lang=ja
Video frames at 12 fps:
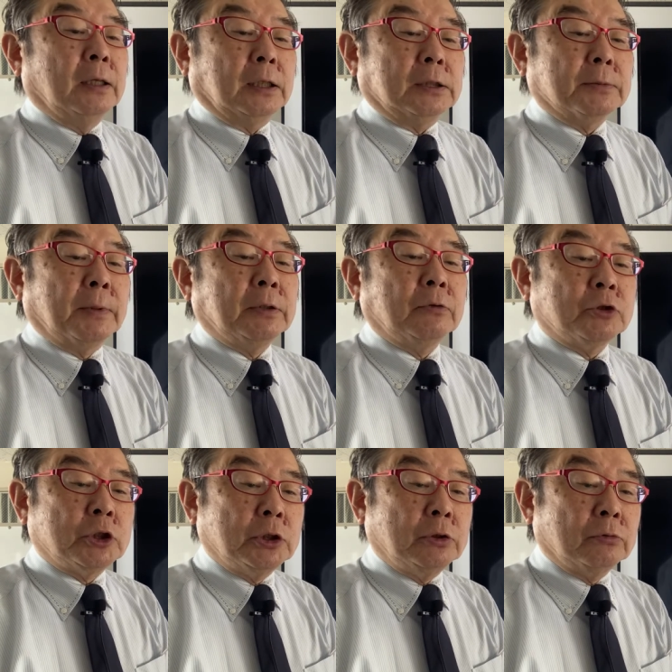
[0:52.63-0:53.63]
一番の
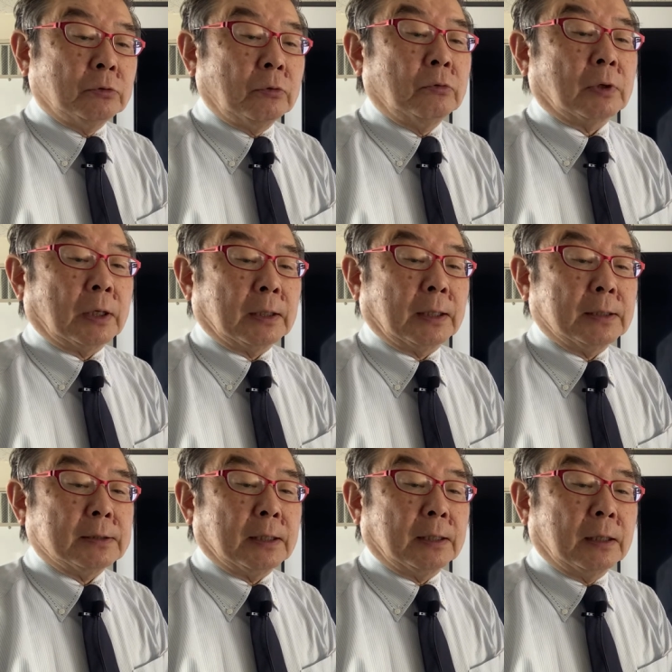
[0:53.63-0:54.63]
親友との関
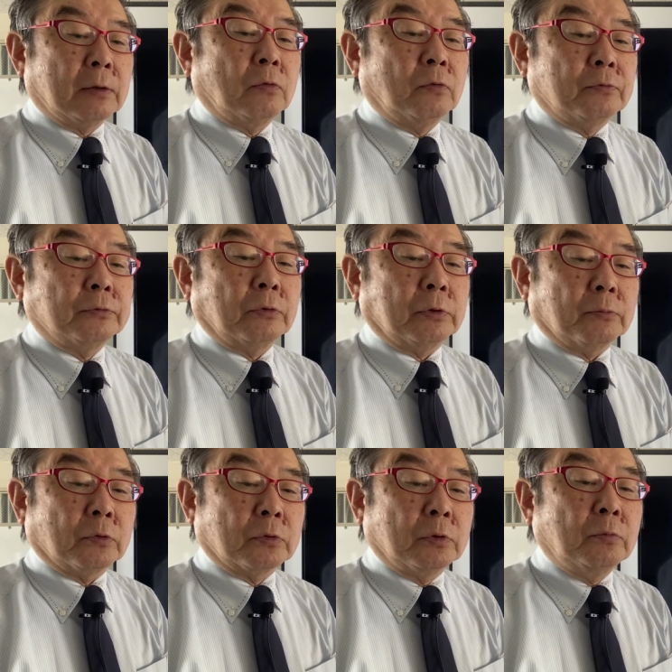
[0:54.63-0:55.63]
係性が幸福度に
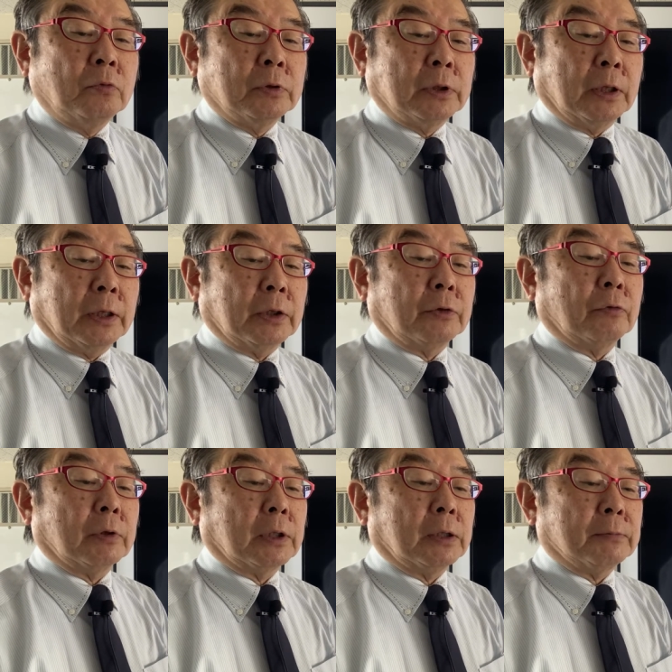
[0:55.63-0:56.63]
最も大きな影響
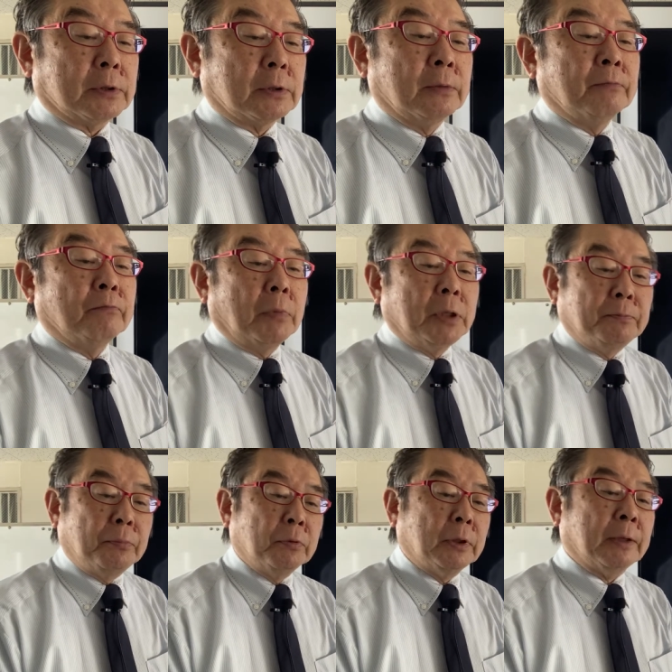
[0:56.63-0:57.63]
を与えます、まあ、一
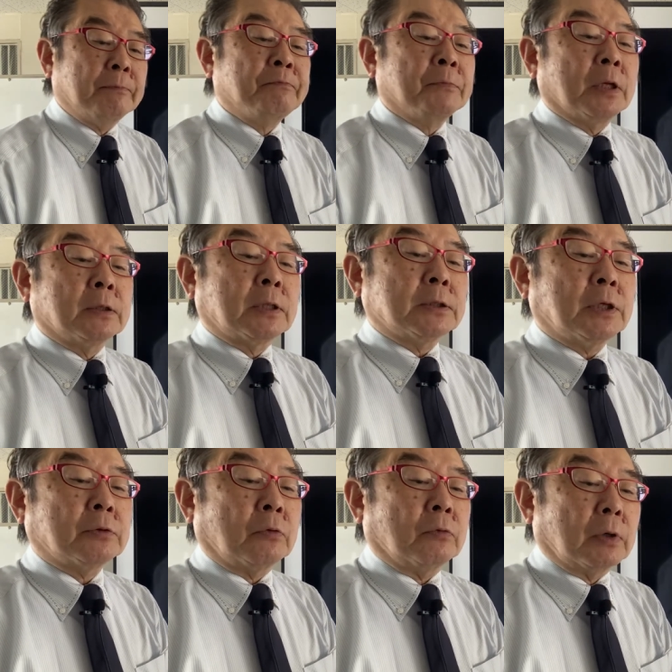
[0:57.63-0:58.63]
方で他
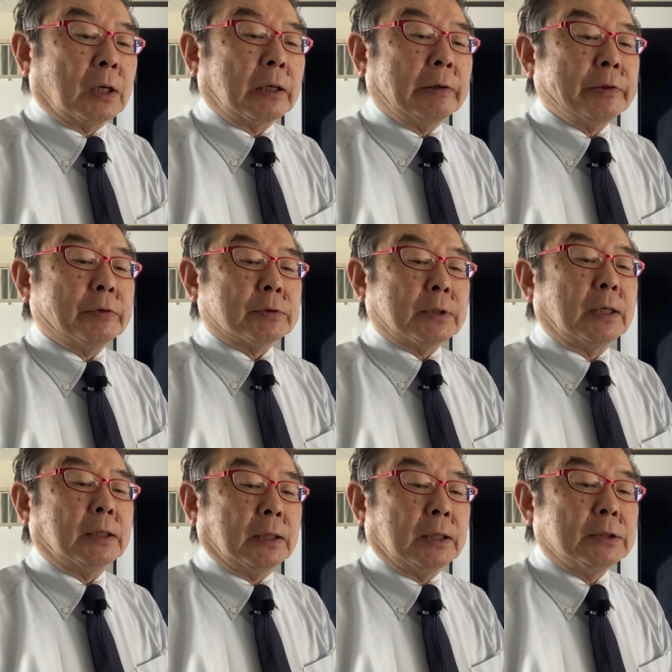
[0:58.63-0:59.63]
者との関わりを避
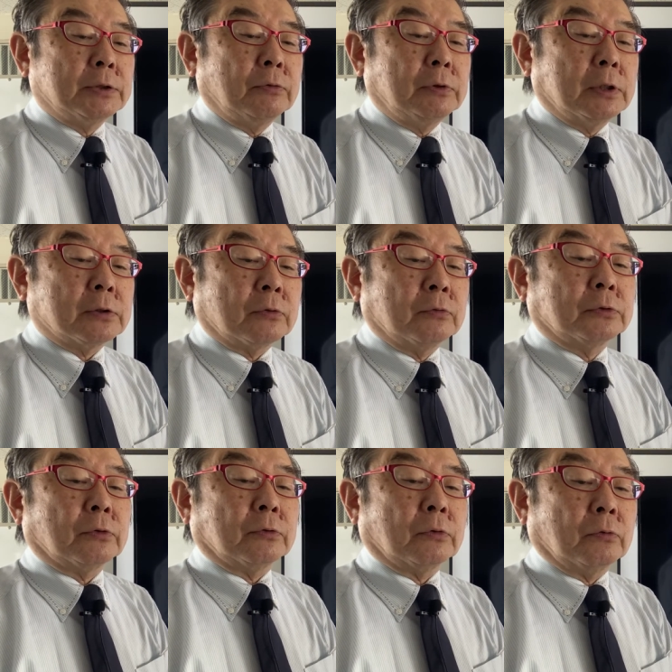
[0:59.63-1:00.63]
けて一人で過ご
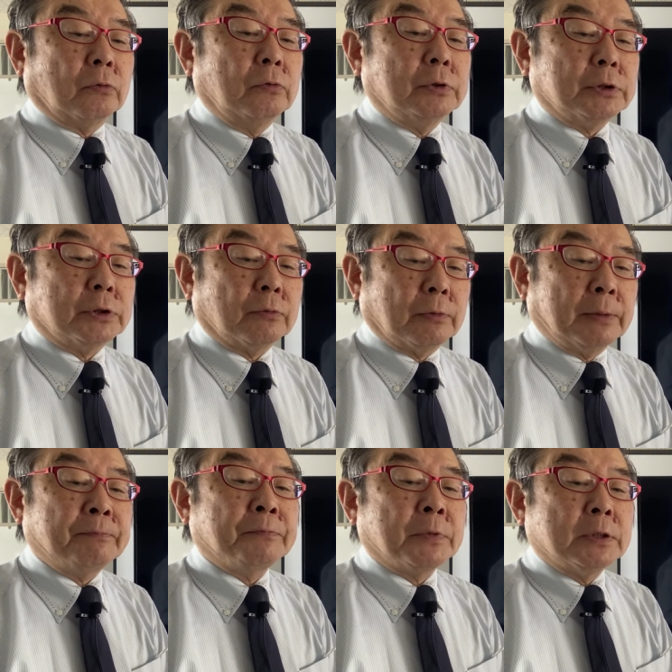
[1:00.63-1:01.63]
すことの多い人は
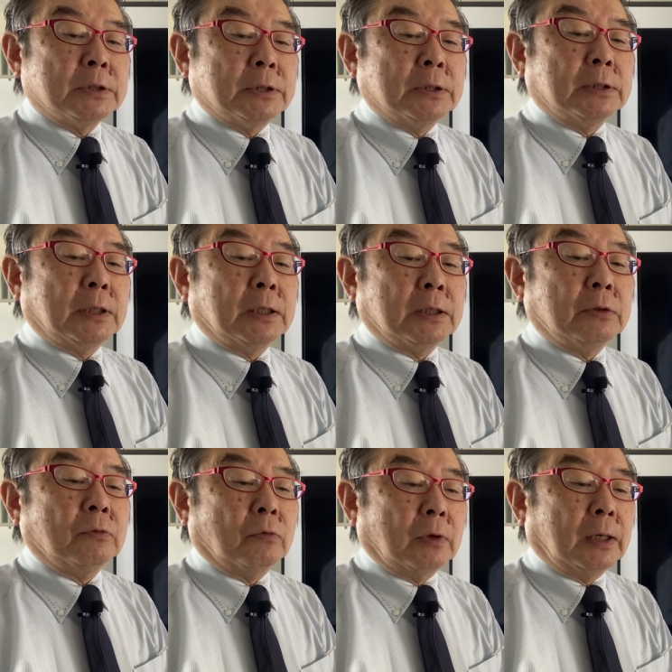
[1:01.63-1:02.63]
身体機
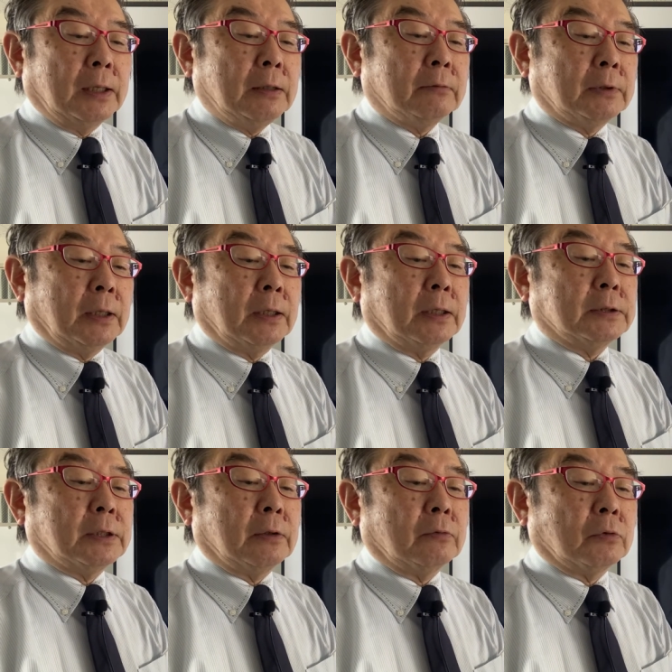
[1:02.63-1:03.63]
能が早く低下
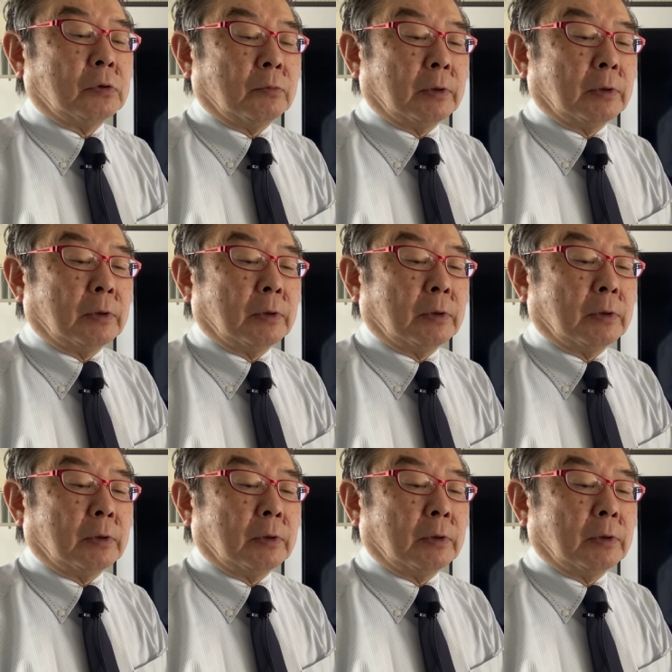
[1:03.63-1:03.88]
していくこと